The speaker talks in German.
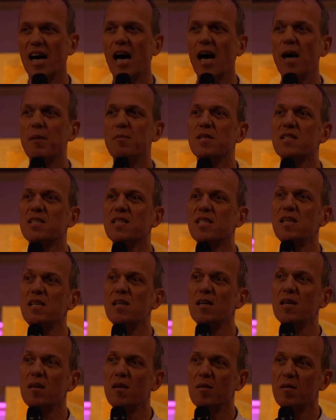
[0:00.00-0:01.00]
Aber
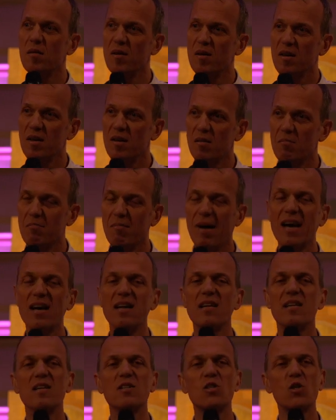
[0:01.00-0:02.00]
sie
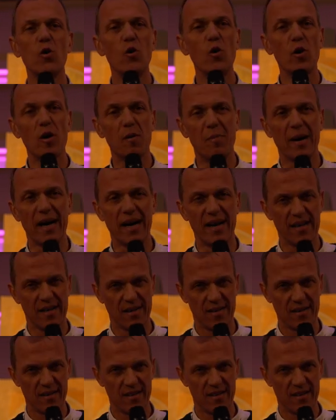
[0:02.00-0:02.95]
machen es hörbar.